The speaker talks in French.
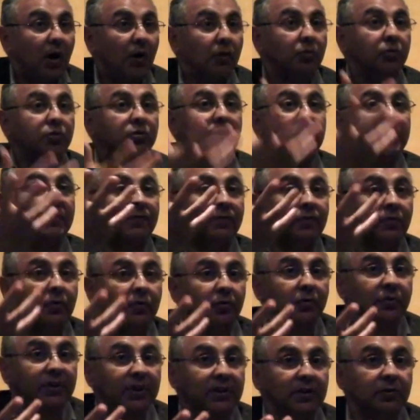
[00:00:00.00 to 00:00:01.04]
de cette
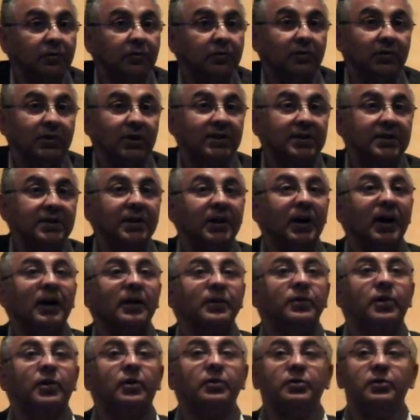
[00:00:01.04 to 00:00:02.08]
volonté de désir
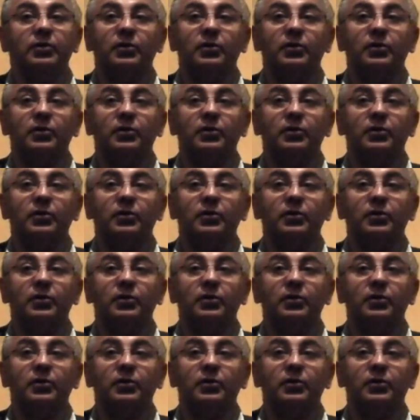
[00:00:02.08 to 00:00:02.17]
ardent